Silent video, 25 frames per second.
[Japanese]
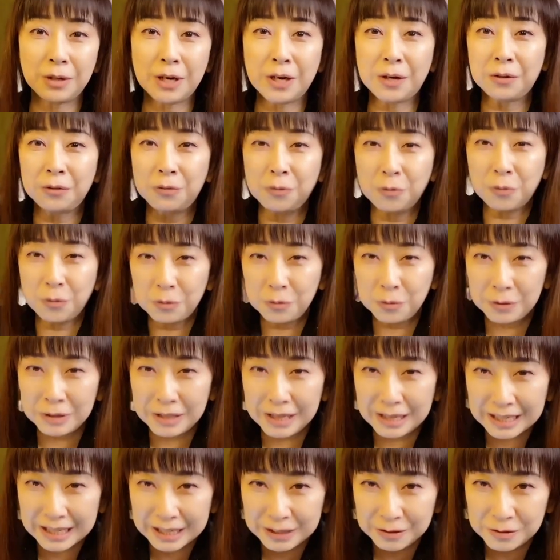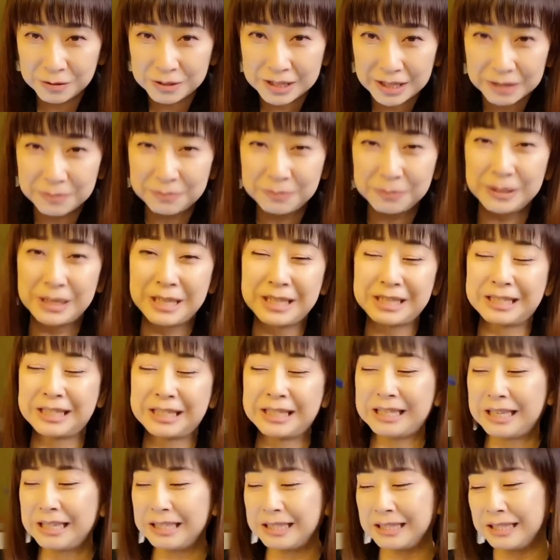がこのこの中の
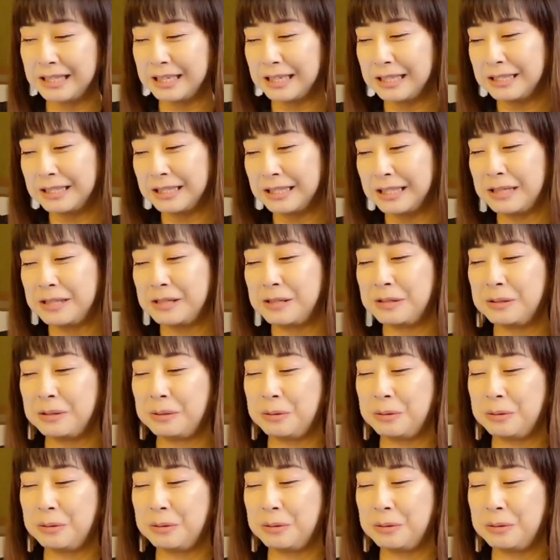サンプラザだったんです